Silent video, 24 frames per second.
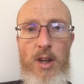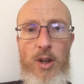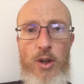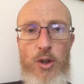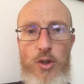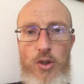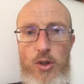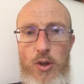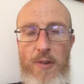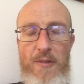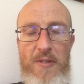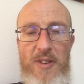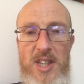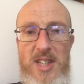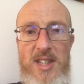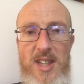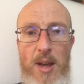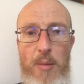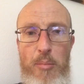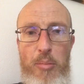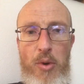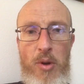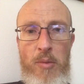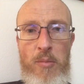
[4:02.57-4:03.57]
je fais
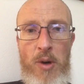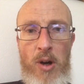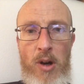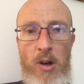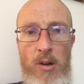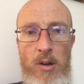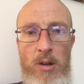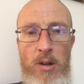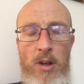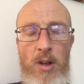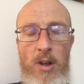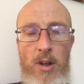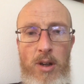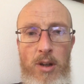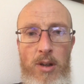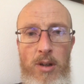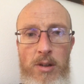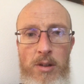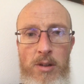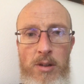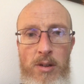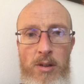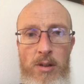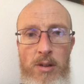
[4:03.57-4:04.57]
simplement
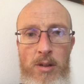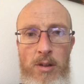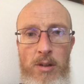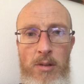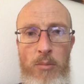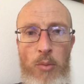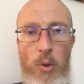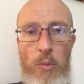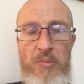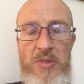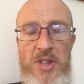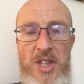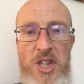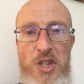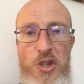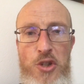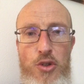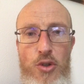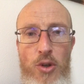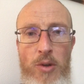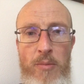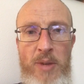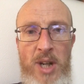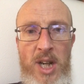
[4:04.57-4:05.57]
euh, mon petit
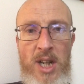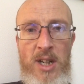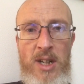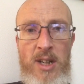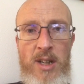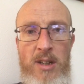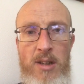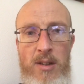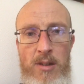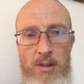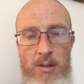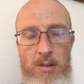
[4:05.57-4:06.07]
chemin